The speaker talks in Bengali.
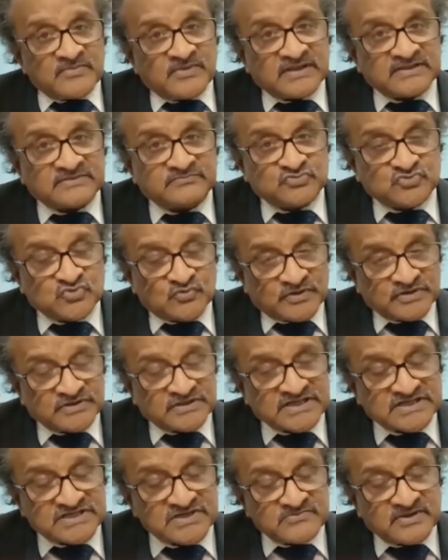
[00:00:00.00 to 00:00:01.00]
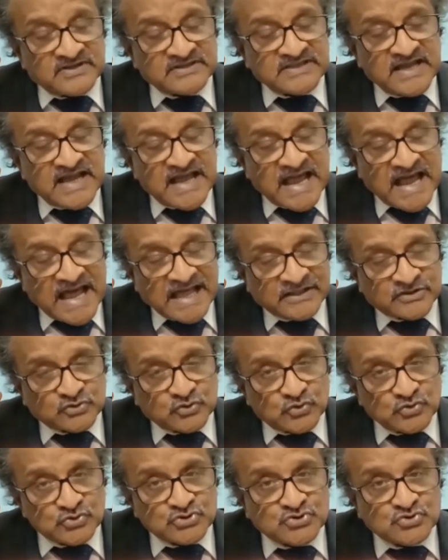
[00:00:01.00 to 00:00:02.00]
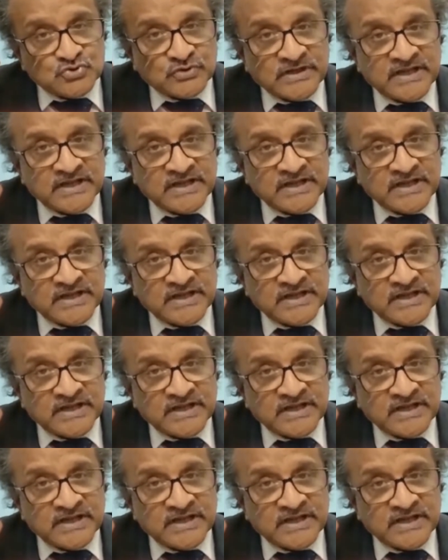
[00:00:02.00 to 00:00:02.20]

মা সুমন দাসের মাথায় এত জোরে